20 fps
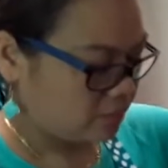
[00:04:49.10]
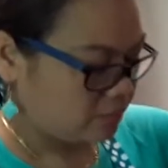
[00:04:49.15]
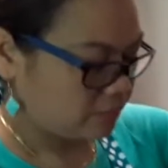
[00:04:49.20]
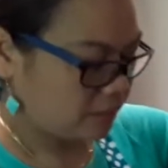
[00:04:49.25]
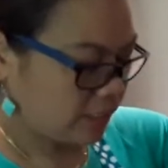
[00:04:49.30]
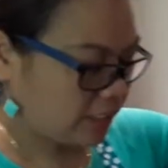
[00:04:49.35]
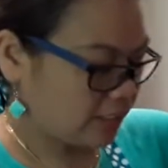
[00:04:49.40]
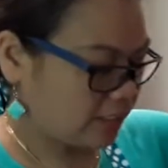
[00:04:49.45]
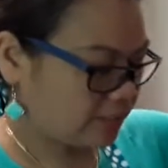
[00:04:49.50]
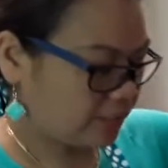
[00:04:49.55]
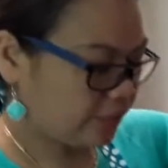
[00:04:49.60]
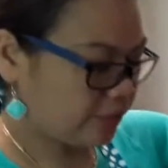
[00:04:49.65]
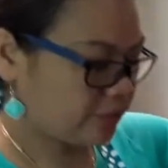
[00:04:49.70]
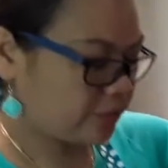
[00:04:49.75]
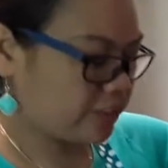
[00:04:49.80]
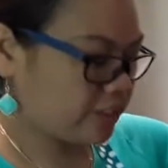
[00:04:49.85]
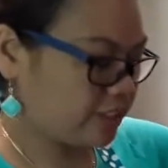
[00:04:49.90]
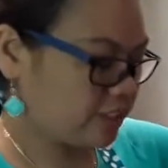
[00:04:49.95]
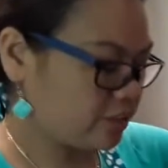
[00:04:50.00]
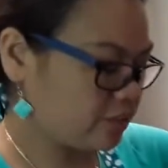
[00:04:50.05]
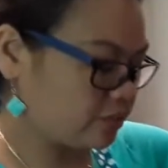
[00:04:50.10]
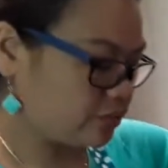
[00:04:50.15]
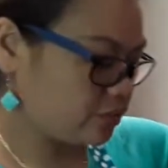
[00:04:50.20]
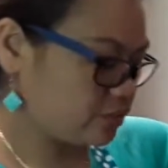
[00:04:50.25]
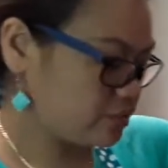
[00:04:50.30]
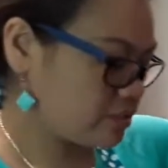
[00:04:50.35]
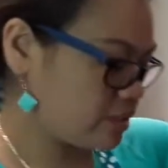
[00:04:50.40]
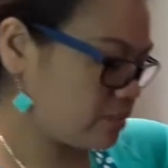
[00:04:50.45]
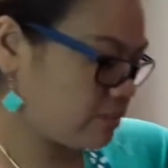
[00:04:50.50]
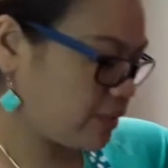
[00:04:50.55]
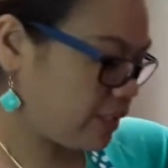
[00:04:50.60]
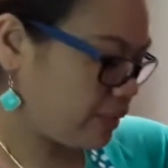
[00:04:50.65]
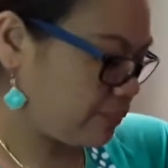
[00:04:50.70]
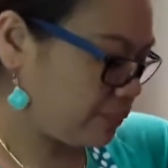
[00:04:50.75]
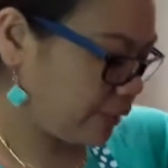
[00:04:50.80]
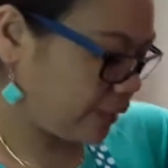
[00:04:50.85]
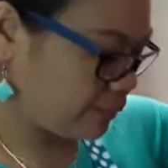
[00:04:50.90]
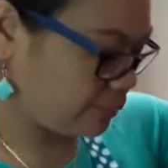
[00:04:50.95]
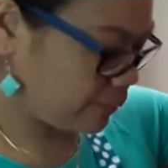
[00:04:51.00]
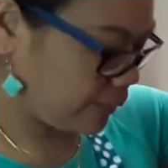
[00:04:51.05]
Tagal tayo hindi nagluto kasi marami pa
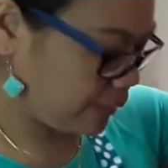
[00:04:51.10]
kayong